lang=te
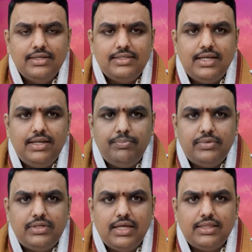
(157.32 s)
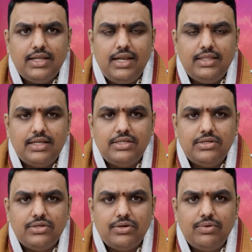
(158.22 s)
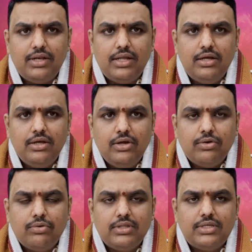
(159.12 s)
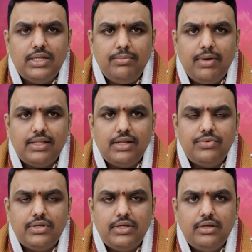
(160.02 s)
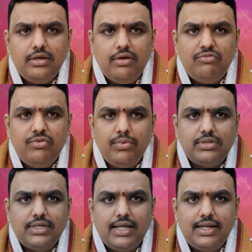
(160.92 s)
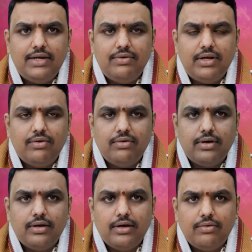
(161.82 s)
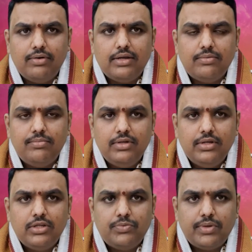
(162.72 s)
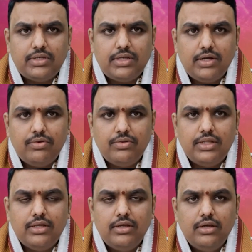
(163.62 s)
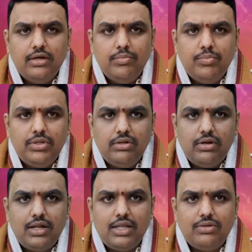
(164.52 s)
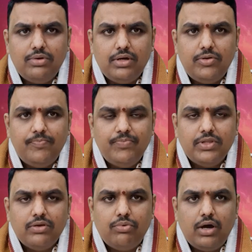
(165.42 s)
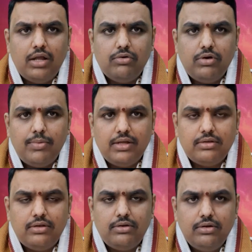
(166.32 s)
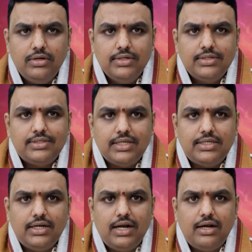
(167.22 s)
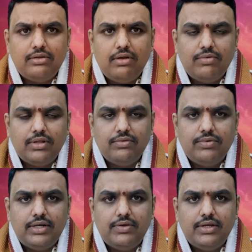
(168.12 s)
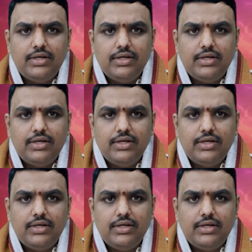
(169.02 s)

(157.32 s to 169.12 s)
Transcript: శని క్షేత్రాలను దర్శించడం వల్ల కొంత శని బాధల నుంచి విముక్తి కలిగేటువంటి అవ అవకాశం స్పష్టంగా ఉంది మిథున రాశి వారు పాల్గొన్న మాసంలో సత్యనారాయణ స్వామి వ్రతం వంటి